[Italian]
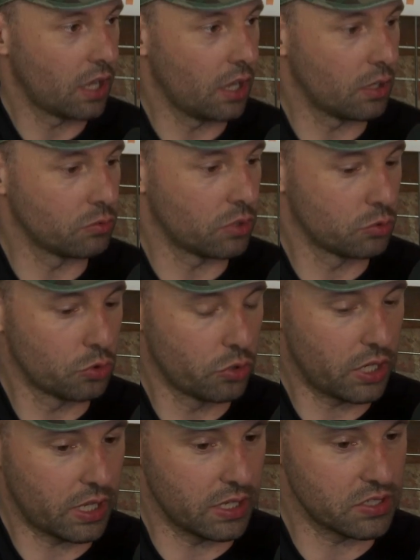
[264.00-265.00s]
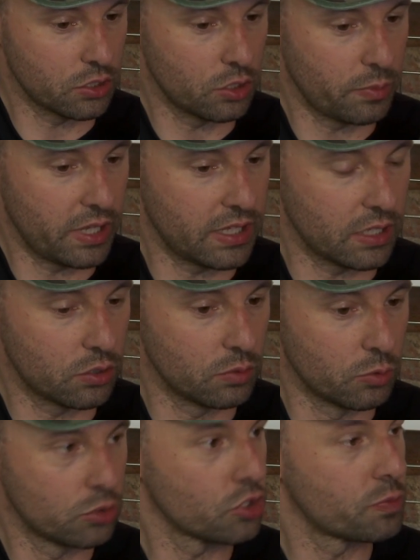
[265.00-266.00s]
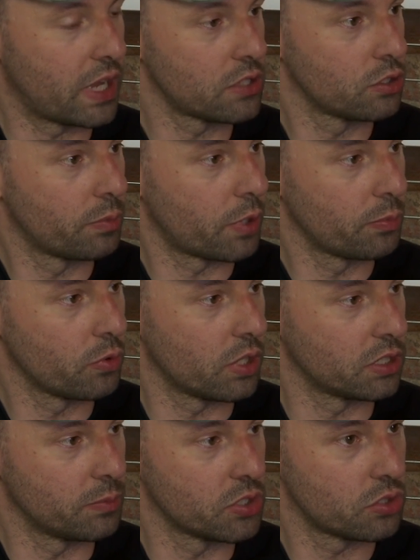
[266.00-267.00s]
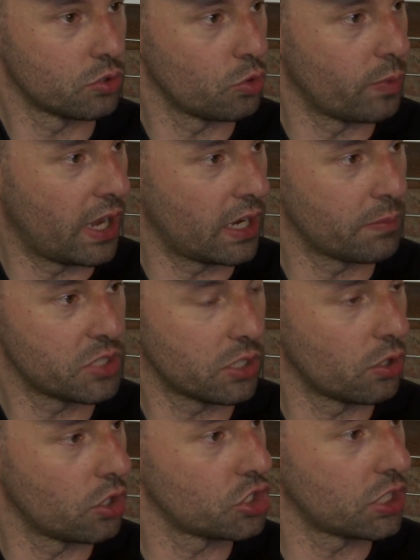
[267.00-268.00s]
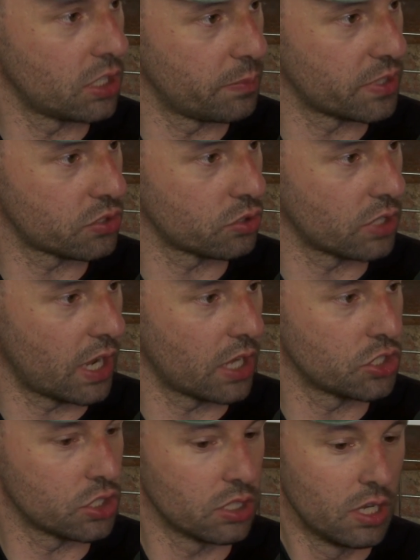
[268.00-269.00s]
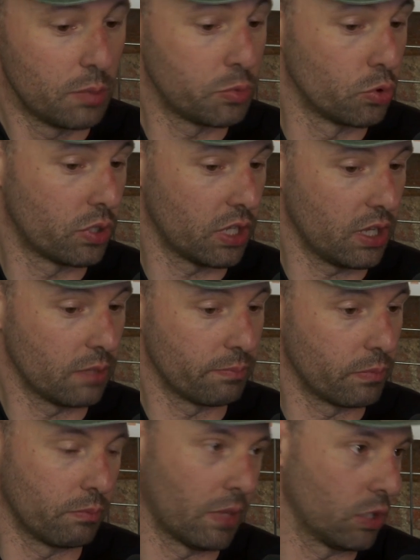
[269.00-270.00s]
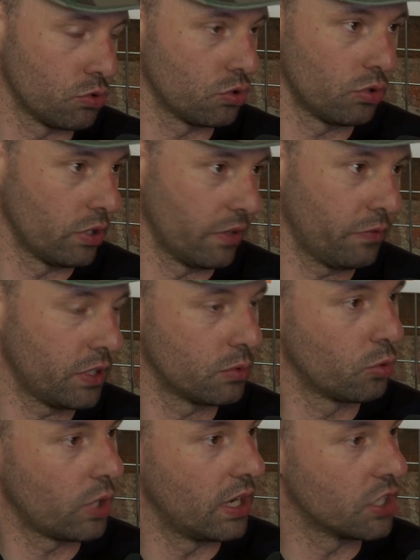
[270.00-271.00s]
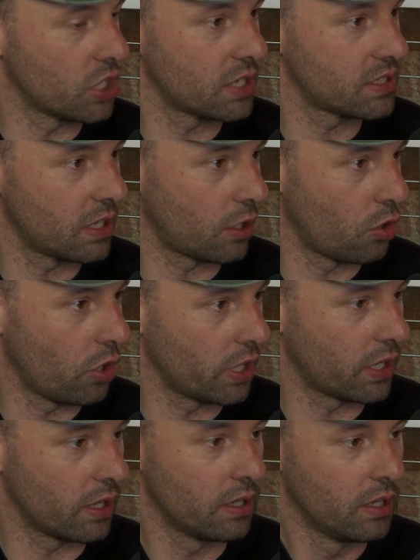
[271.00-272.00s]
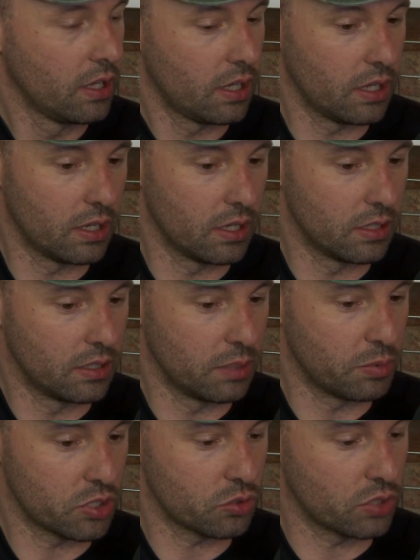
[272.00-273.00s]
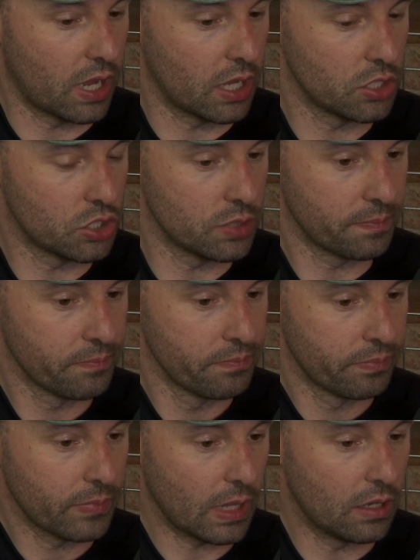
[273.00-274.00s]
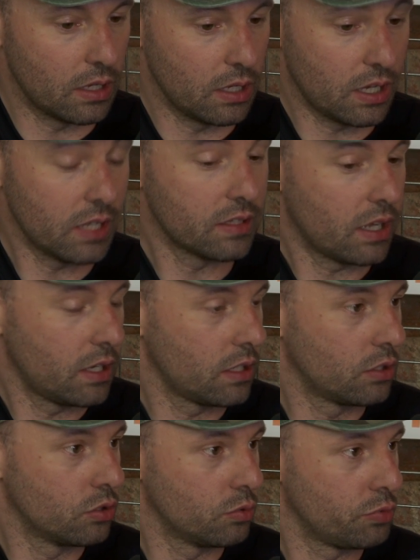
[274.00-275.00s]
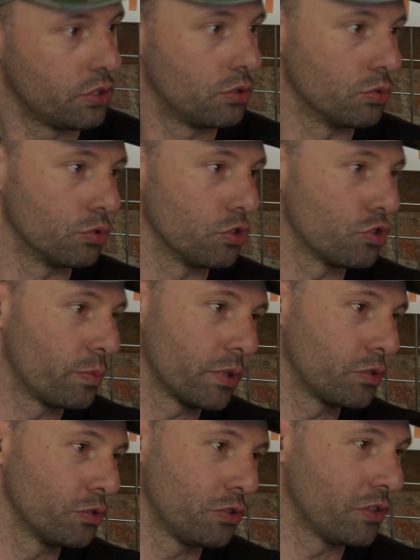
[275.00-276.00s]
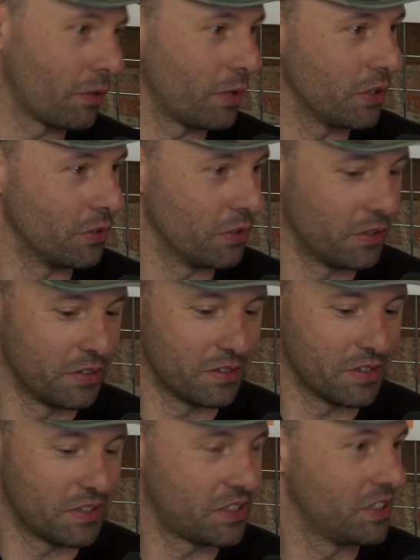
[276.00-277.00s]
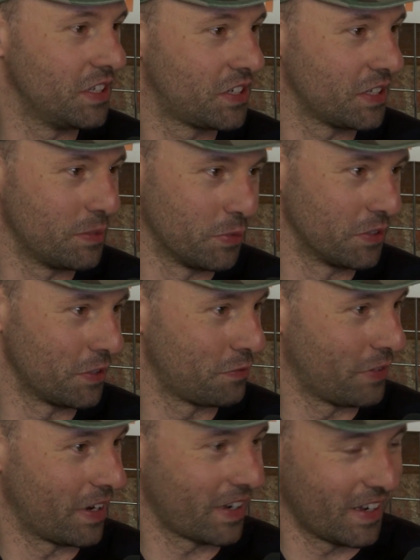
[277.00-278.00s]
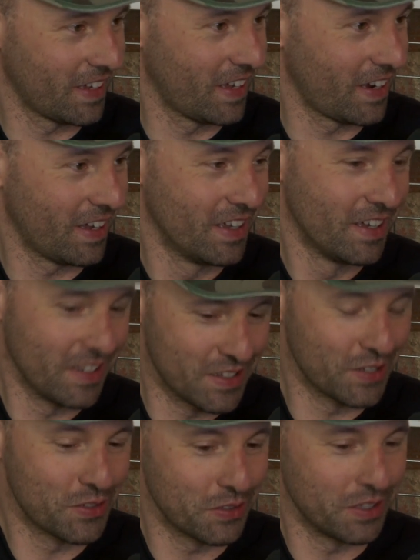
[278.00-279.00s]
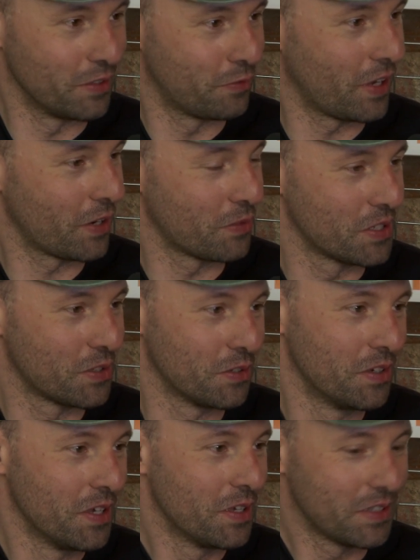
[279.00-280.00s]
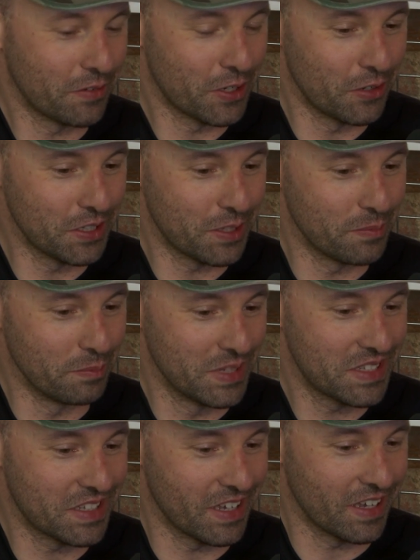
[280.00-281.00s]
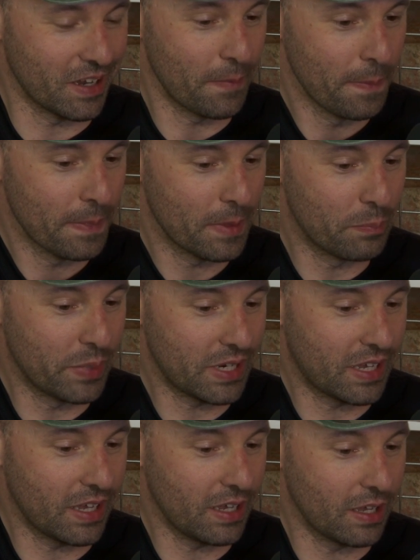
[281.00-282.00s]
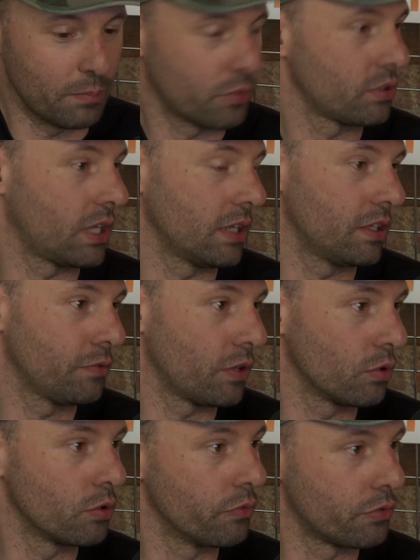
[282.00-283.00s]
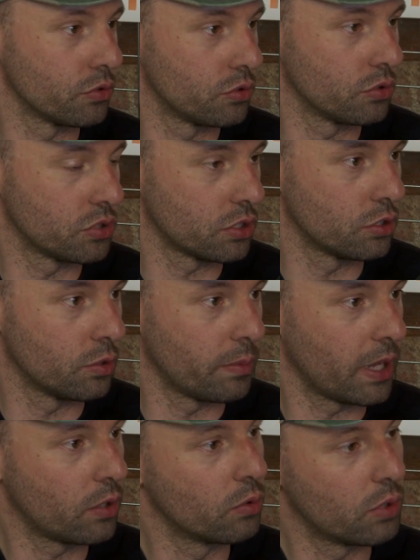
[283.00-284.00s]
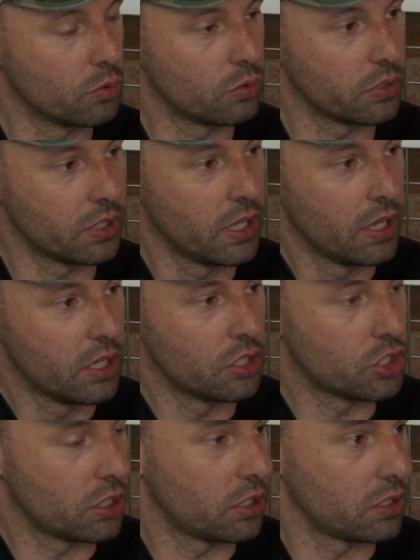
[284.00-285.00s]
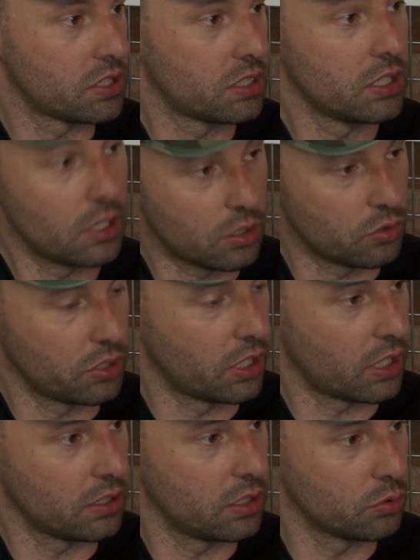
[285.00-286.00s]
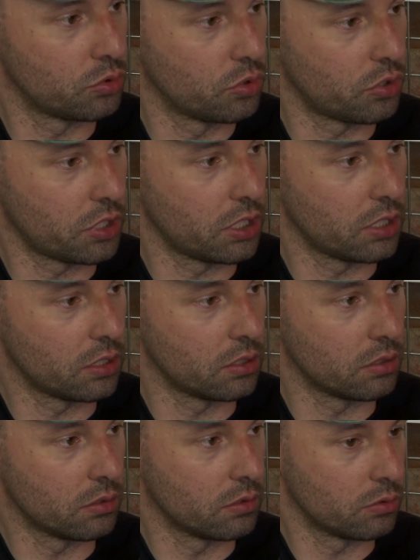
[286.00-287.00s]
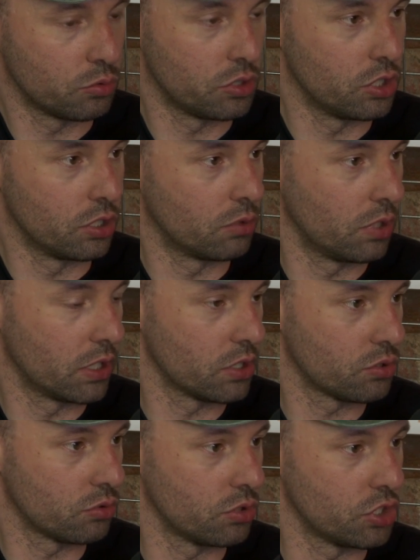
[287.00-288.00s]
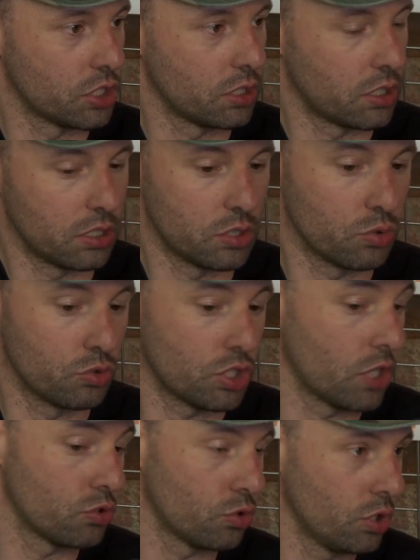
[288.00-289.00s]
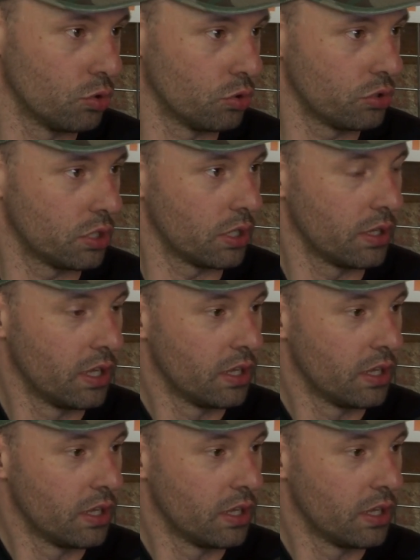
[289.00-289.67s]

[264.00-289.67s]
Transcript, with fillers: che è un autore che secondo me ha dato molto spazio proprio alla dimensione umana, psicologica dei personaggi, più che, ma non solo, in effetti comunque alle gesta eroiche eh, dei personaggi. Eh, in realtà leggo un po' di tutto, soprattutto da quando si dice di poter fare carriera, nel senso di, di, fare questo, tra virgolette, mestiere, perché è importante fare un confronto, secondo me, con qualunque genere di stile con i grandi autori in tutti quelli che sono i generi di successo e non